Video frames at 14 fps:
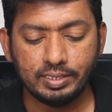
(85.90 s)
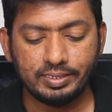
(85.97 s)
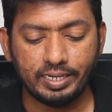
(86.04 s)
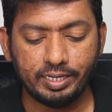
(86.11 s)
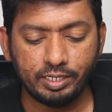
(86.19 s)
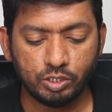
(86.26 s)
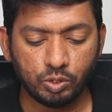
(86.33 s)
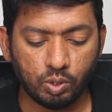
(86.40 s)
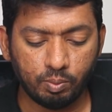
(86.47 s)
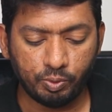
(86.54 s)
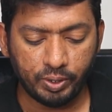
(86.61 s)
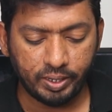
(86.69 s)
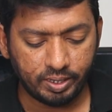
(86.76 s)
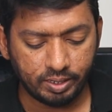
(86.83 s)
செட்டிங்ஸ்குள்ளே
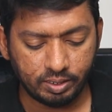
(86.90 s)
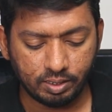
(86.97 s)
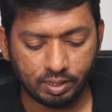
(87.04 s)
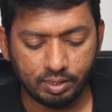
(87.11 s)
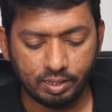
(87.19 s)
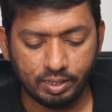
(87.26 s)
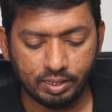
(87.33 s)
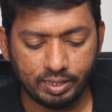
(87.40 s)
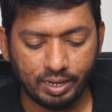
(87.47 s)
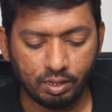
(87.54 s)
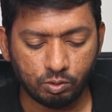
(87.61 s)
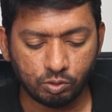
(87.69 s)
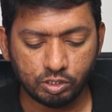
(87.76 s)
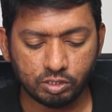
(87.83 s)
போயிட்டு அதில்
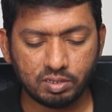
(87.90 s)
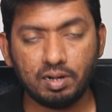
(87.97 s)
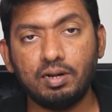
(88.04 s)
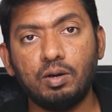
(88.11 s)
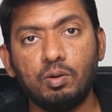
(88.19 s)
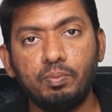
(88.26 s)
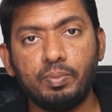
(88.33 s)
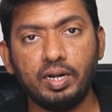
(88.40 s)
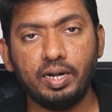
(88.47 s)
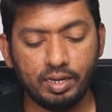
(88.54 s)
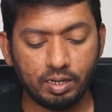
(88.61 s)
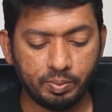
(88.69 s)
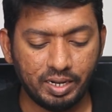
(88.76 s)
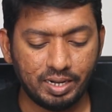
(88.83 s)
கீழே கொஞ்சம் ஸ்க்ரல் டவுன்
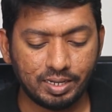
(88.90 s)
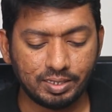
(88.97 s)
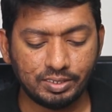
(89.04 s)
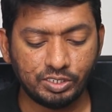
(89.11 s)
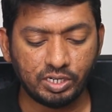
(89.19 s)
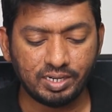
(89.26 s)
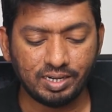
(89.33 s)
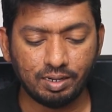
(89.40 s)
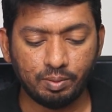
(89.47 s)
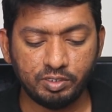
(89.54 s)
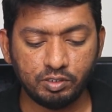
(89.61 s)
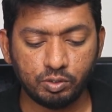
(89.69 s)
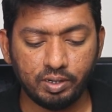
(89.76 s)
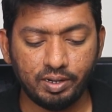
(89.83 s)
பண்ணீங்க அப்படின்னா ஜென்ரல்
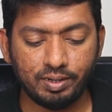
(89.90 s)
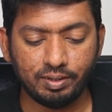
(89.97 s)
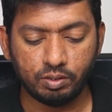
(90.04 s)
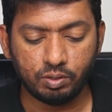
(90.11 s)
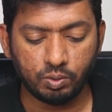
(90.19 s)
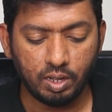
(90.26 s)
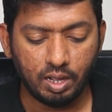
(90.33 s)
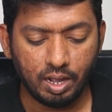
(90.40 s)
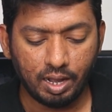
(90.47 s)
அப்படின்னு சொல்லிட்டு இருக்கும்